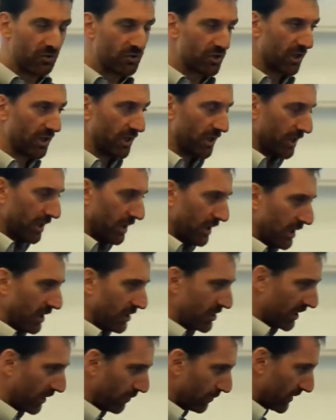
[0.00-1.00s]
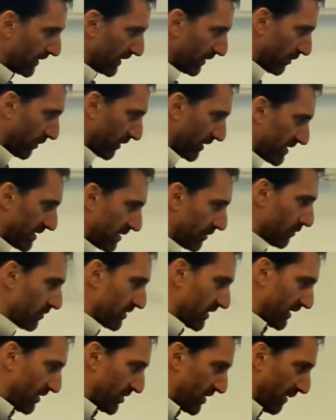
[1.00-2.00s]
c'è, un detto che si
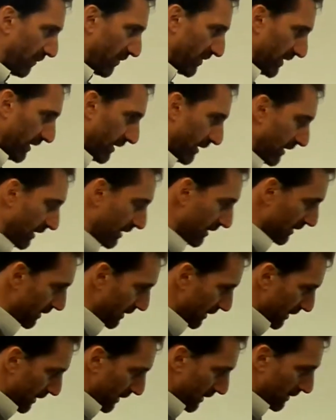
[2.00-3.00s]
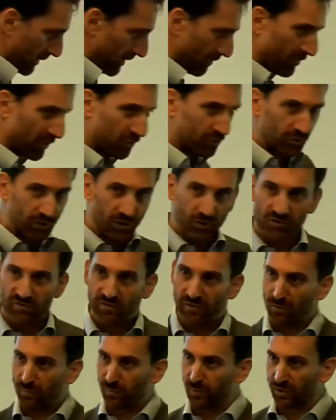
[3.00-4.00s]
usa diciamo, nel, nel mondo dello
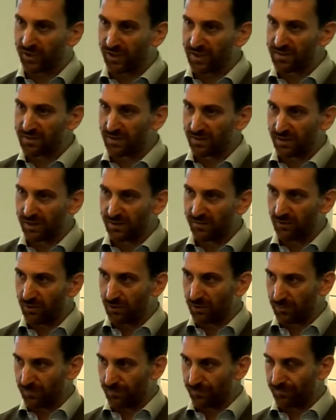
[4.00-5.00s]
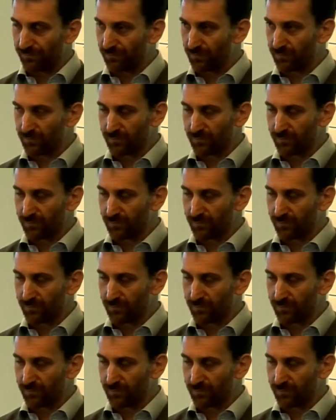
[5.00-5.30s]
sviluppo organizzativo,